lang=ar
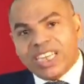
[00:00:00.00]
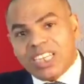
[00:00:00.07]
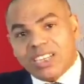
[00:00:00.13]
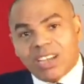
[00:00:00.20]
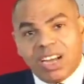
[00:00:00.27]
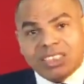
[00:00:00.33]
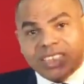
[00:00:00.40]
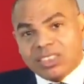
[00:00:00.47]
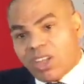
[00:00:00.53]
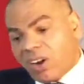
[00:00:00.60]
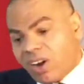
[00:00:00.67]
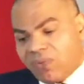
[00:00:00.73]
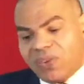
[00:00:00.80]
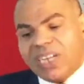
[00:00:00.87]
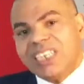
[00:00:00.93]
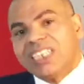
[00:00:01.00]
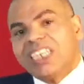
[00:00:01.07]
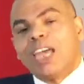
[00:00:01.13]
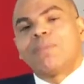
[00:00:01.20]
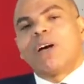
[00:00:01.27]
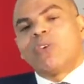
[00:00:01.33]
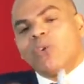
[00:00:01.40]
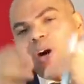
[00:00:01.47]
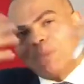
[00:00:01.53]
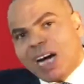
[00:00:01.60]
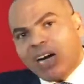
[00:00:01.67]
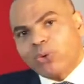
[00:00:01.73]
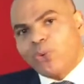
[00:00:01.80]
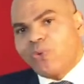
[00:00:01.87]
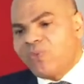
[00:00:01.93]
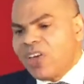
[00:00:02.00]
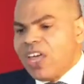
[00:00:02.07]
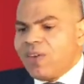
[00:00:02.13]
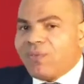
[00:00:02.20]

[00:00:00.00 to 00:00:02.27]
للقاضي طرفين كما هو معروف